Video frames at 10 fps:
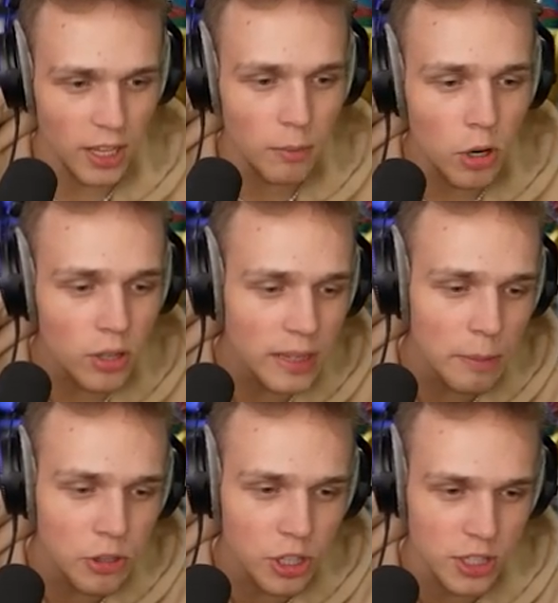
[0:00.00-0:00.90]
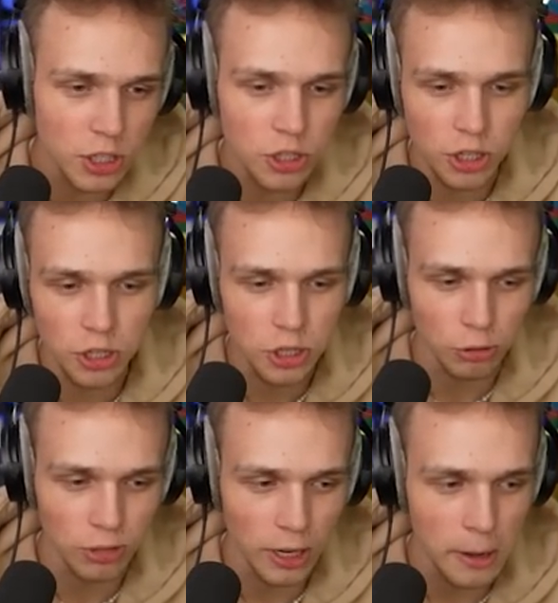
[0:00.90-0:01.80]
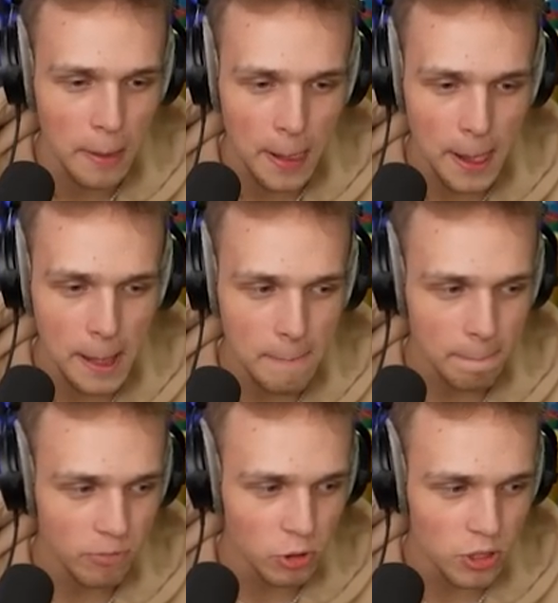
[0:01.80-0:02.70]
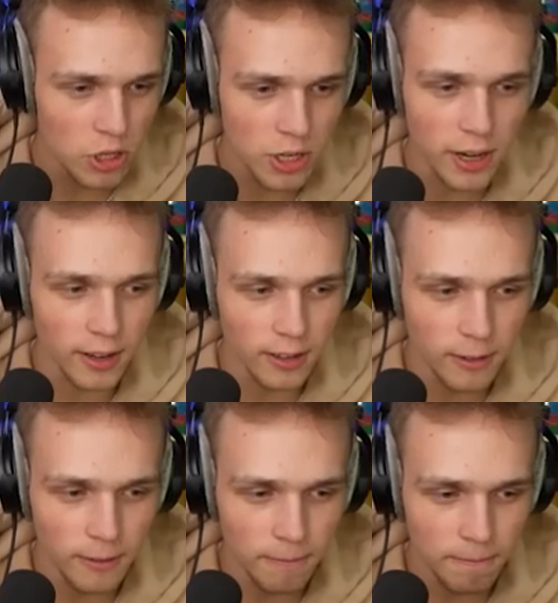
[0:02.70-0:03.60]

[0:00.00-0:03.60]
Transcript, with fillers: Ej, no moją tabliczkę zniszczyliście tutaj. Już nie żyje. Ale